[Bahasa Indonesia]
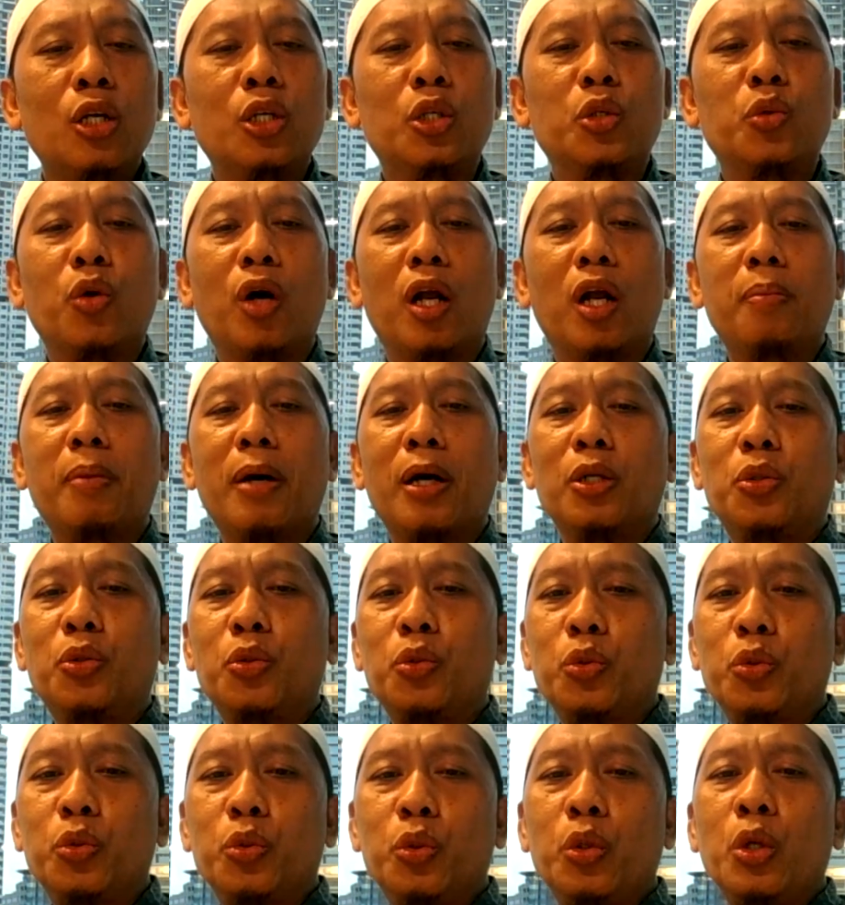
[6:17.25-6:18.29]
jual
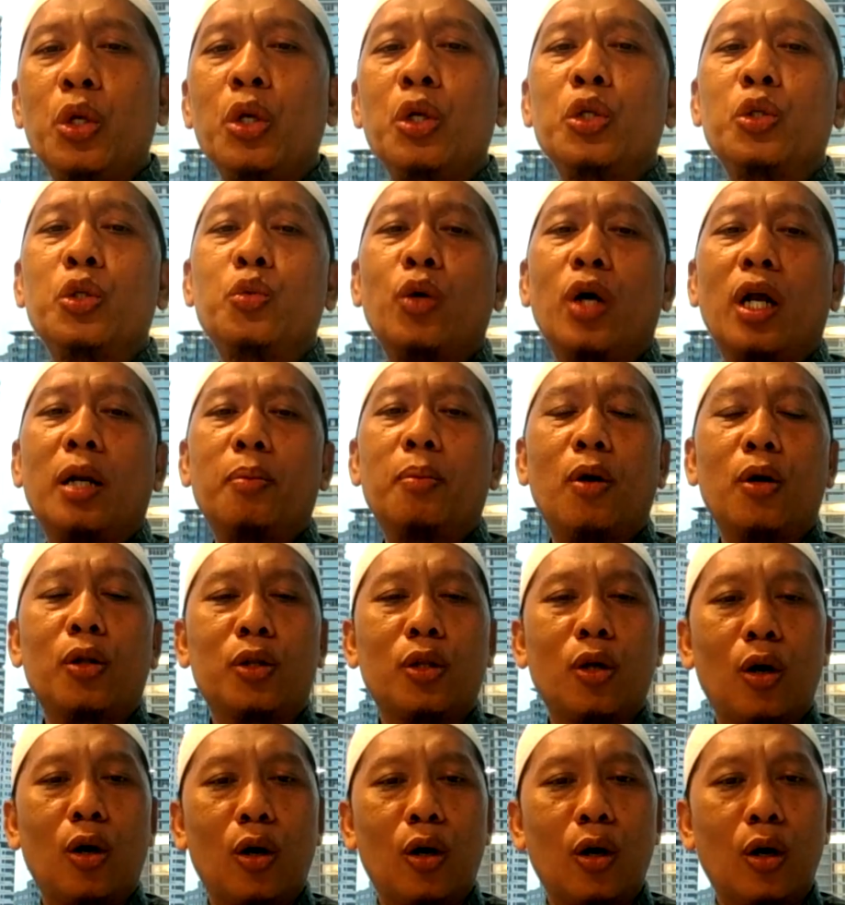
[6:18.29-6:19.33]
baju, jual
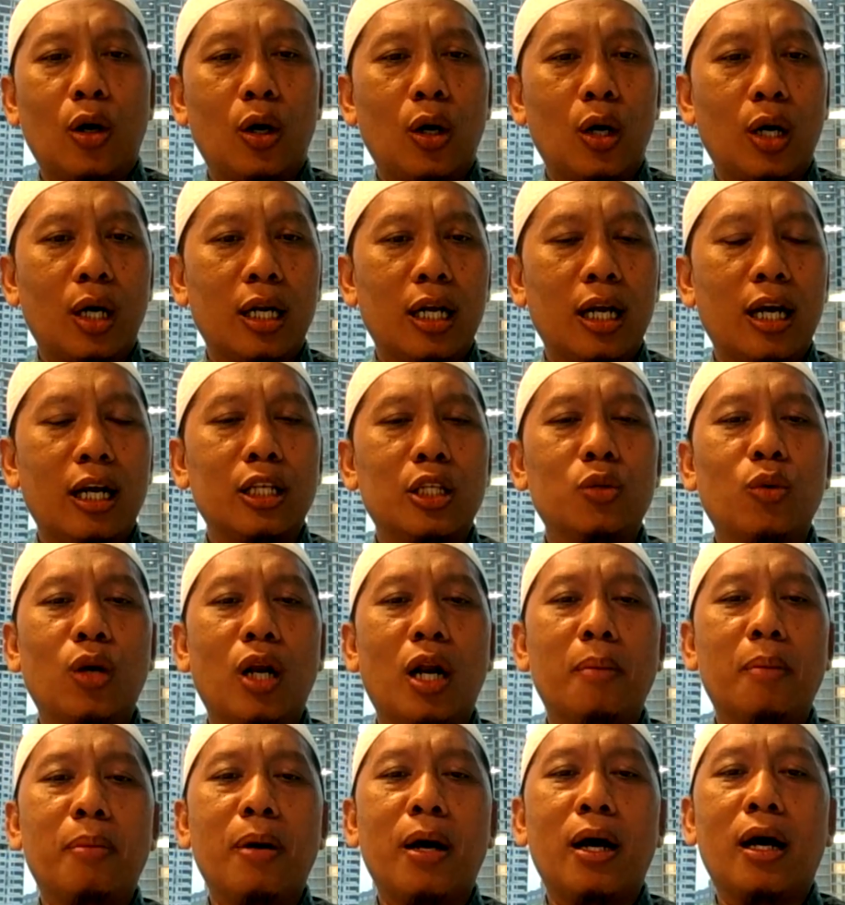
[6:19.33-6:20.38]
motor, ya,
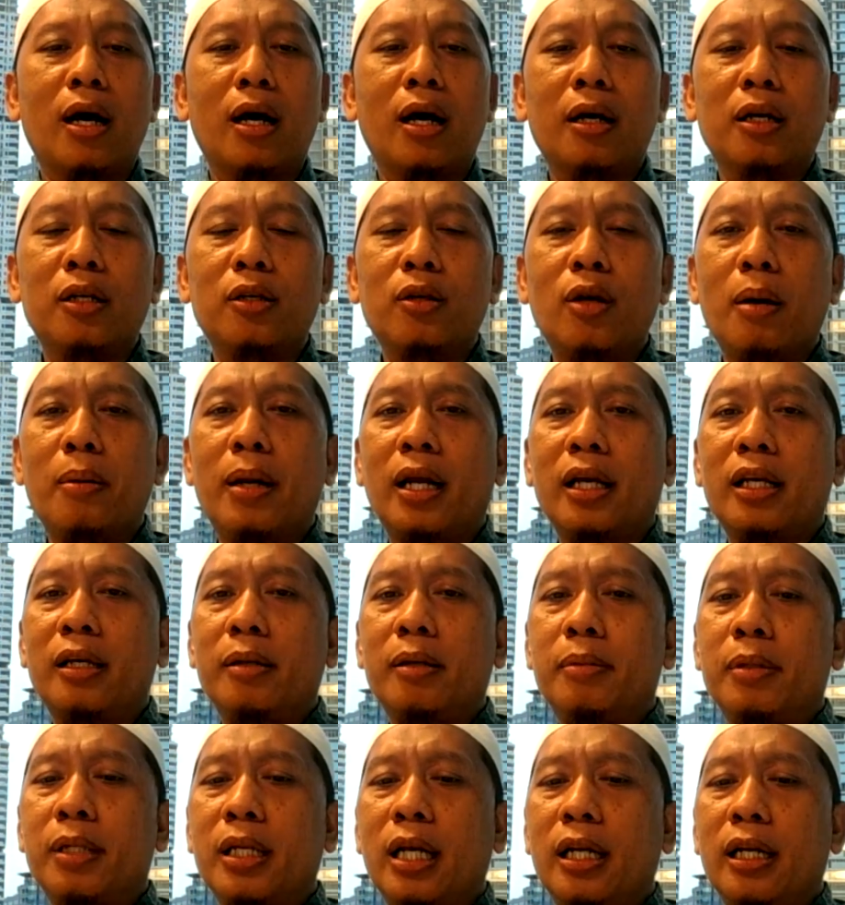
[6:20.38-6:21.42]
jual apa
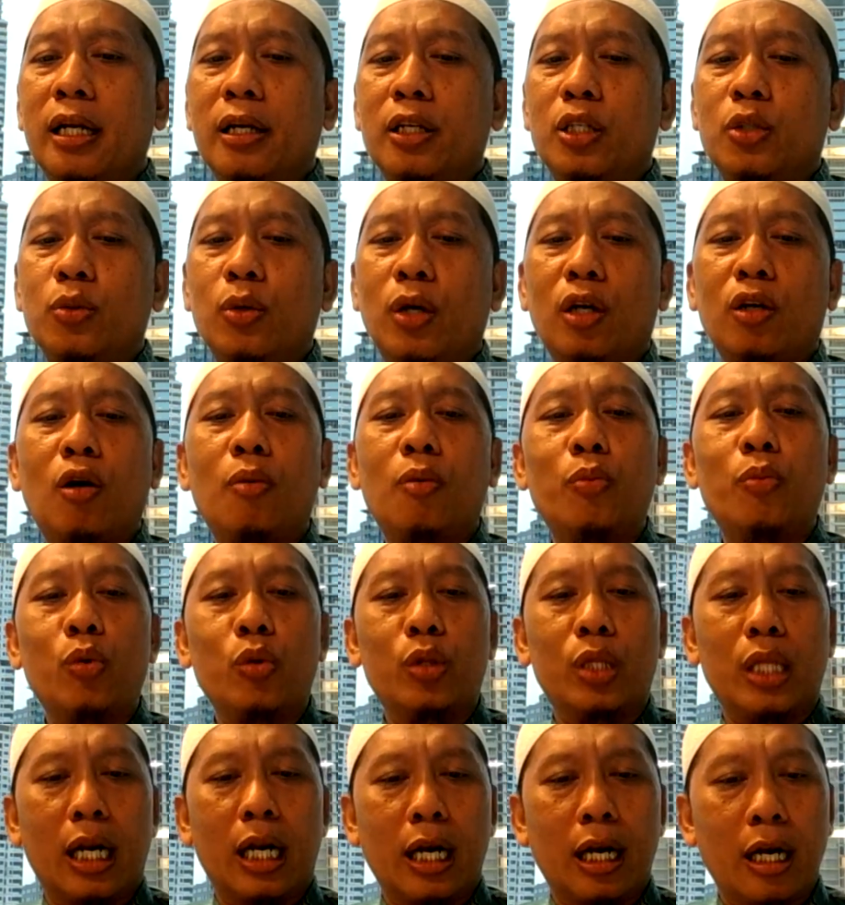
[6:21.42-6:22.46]
lagi misalnya, jual
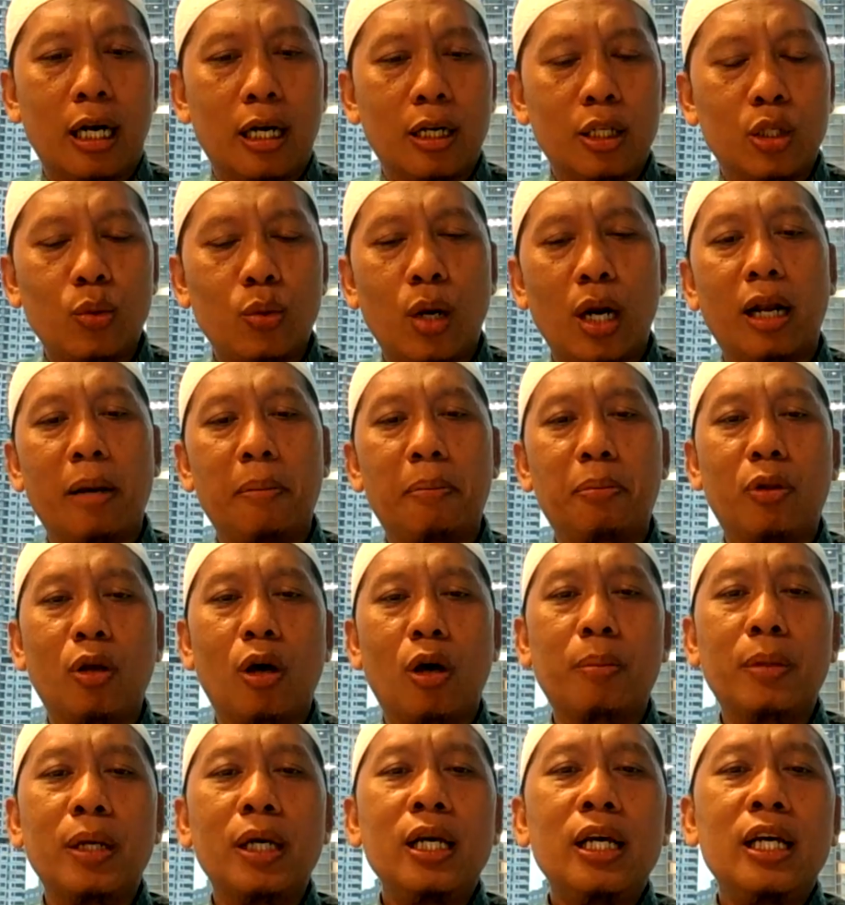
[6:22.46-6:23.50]
komputer, jual
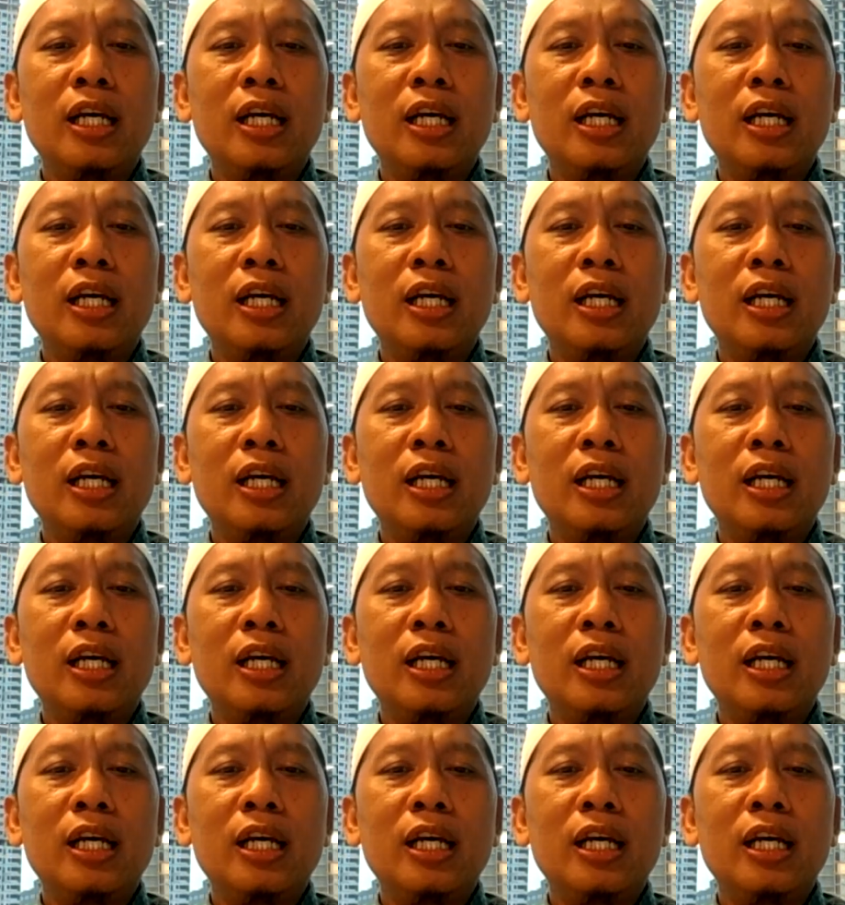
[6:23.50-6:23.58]
laptop.